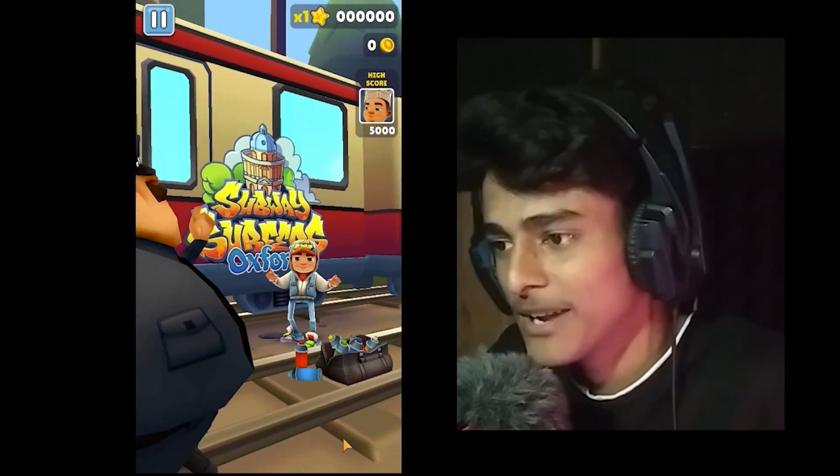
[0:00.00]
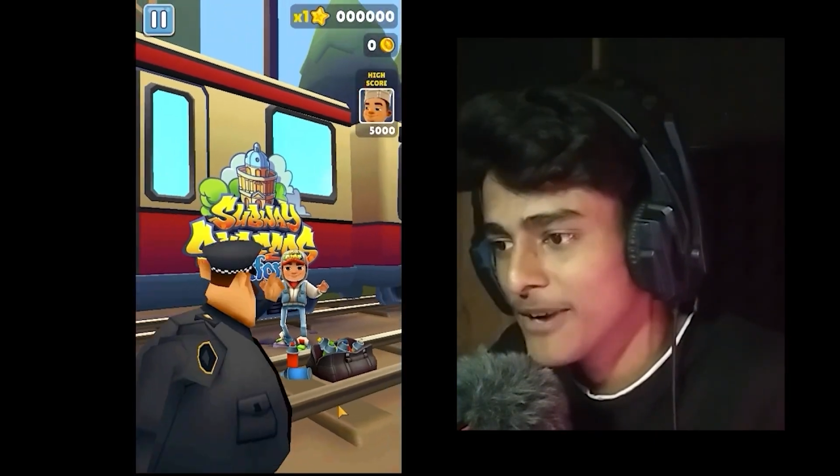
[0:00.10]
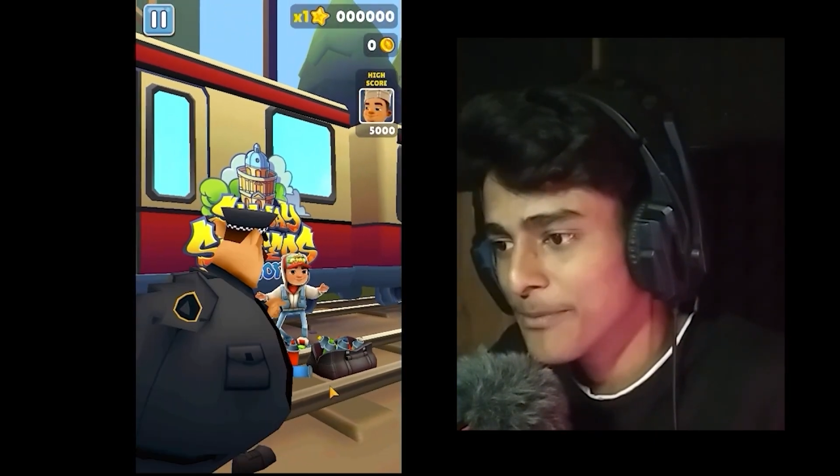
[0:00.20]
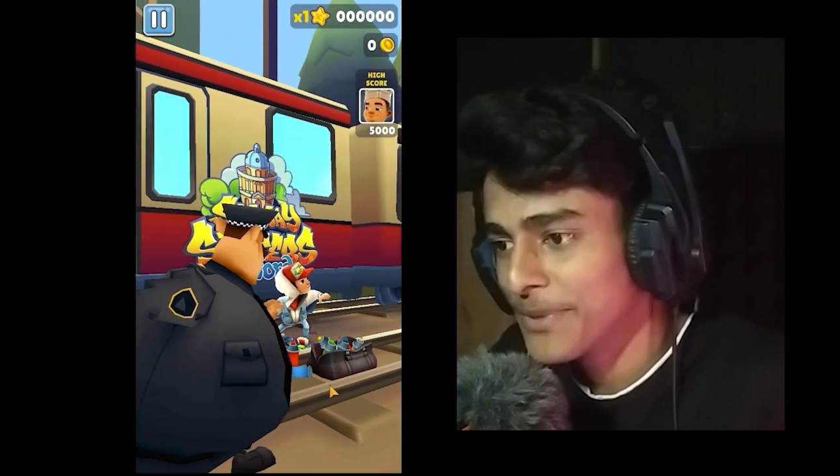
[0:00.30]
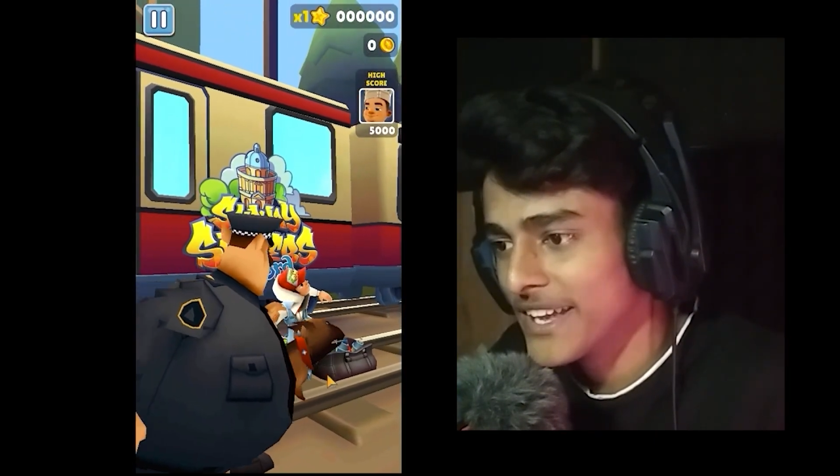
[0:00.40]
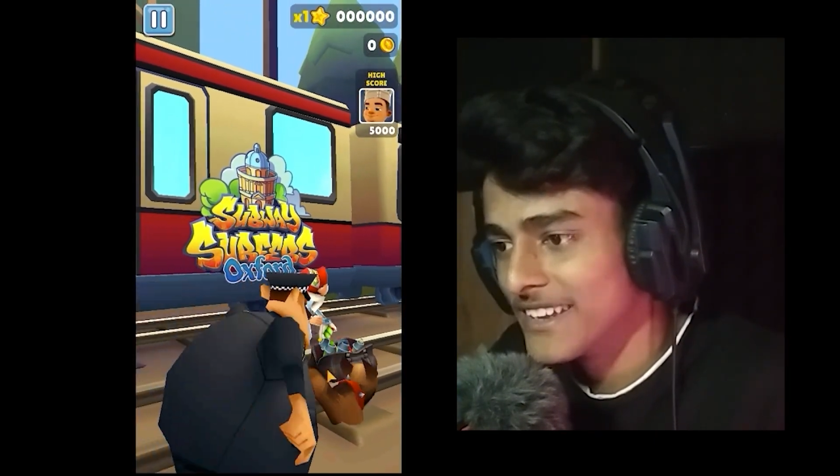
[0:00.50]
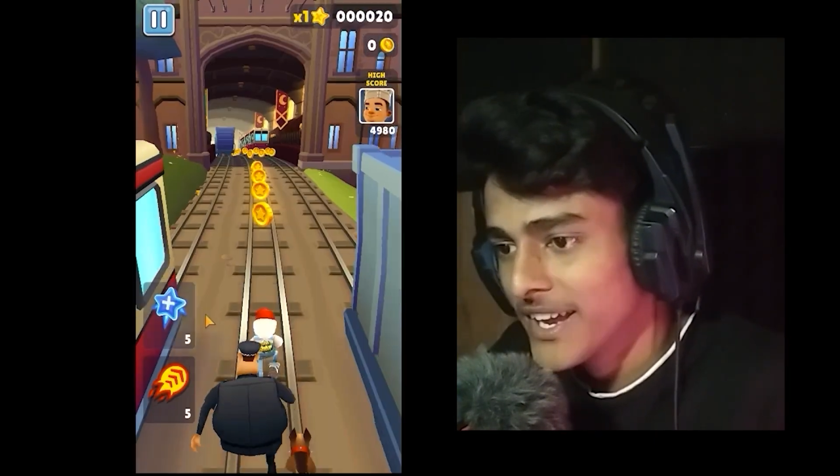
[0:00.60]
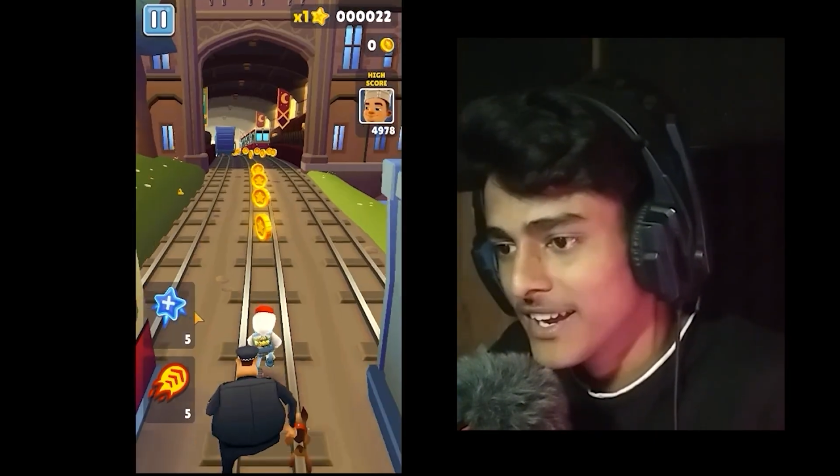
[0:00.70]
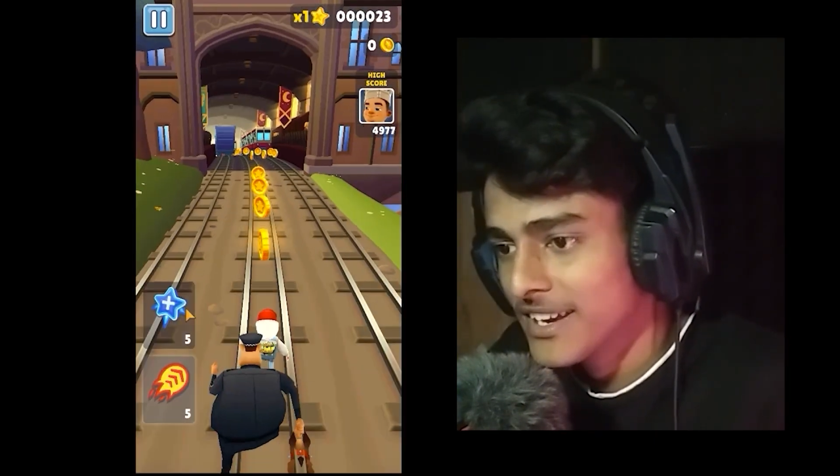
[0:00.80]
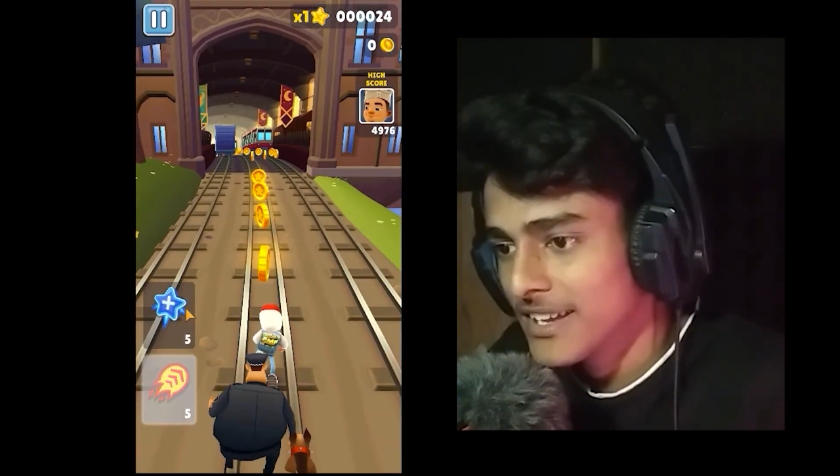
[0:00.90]
প্লে মার প্লে
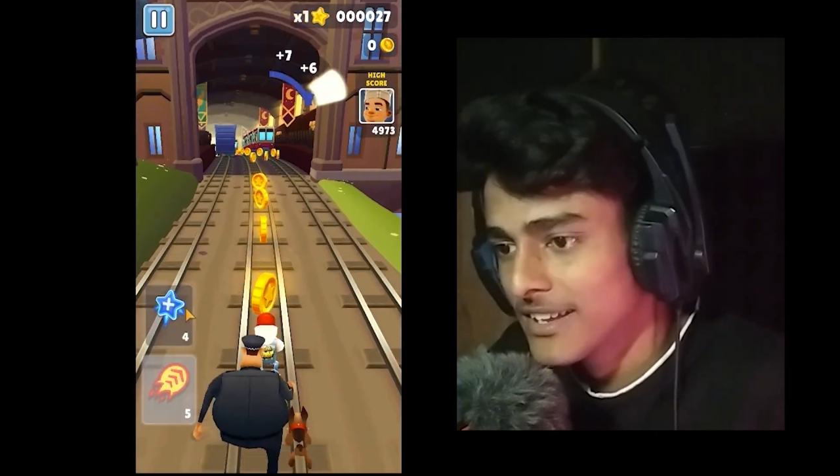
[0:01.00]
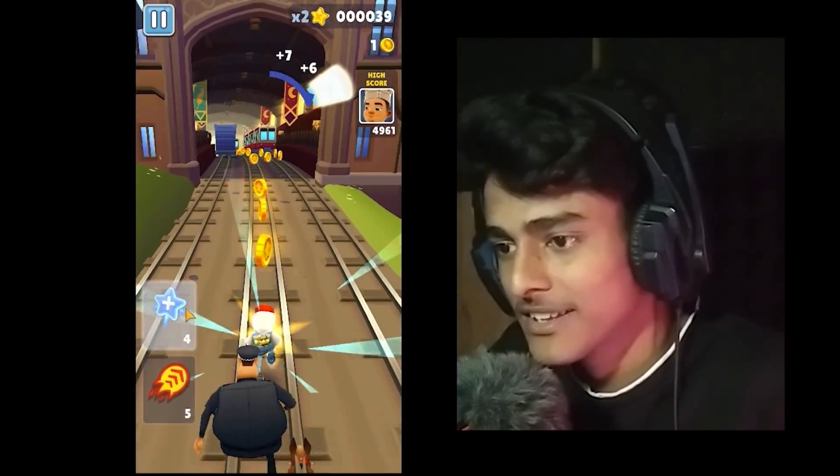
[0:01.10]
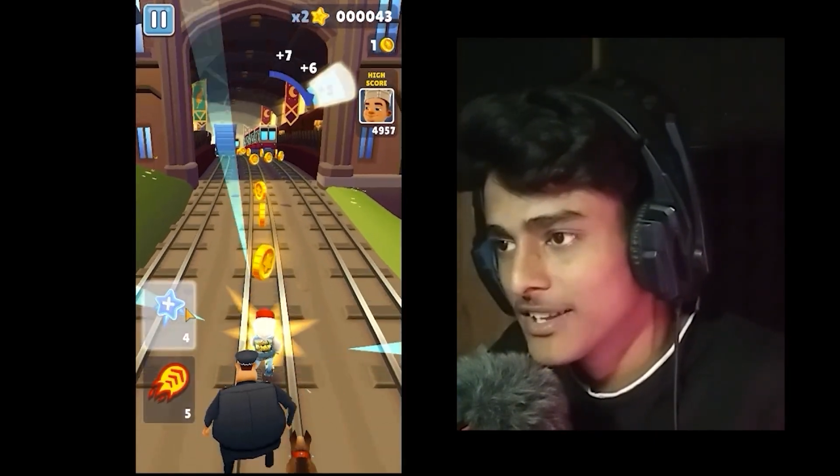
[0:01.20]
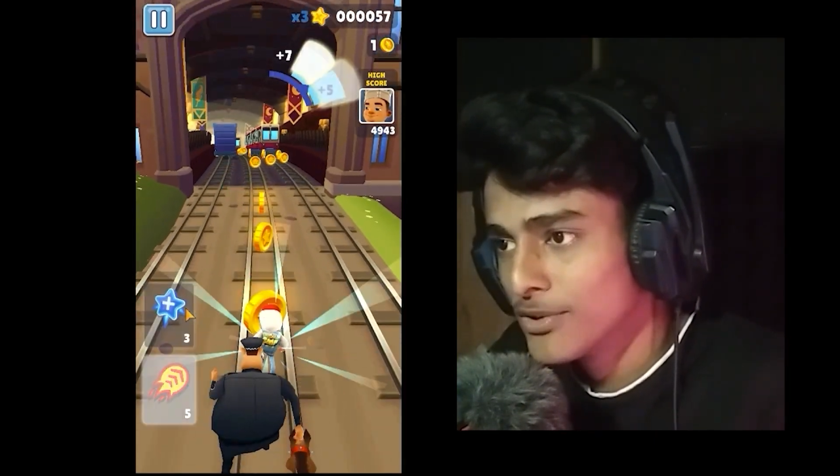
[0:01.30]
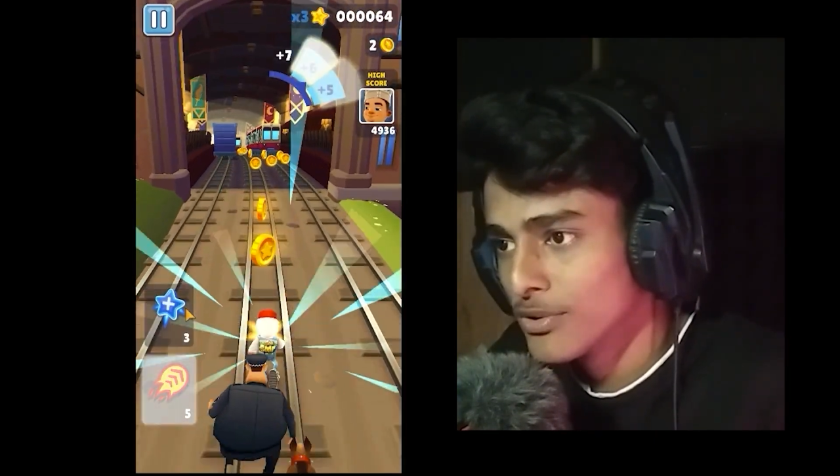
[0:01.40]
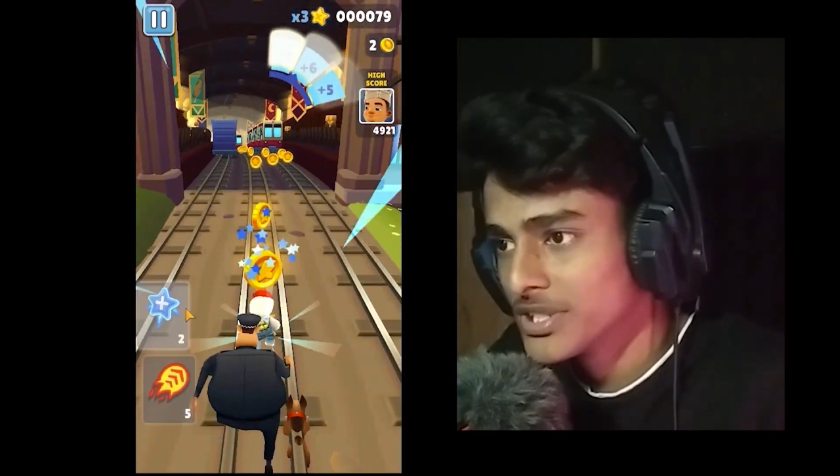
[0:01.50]
ভাই এখানে কি